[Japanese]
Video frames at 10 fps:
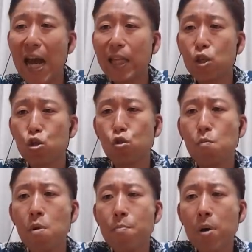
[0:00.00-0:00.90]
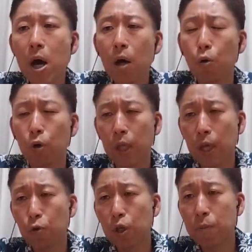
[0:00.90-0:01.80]
人裸足のままこれ
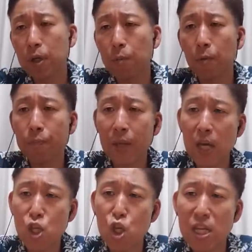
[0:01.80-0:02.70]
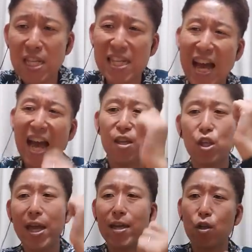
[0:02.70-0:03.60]
低音の響きマン走り出し
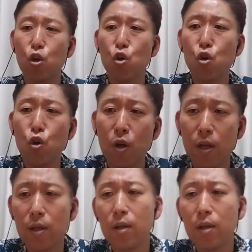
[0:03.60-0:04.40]
ていく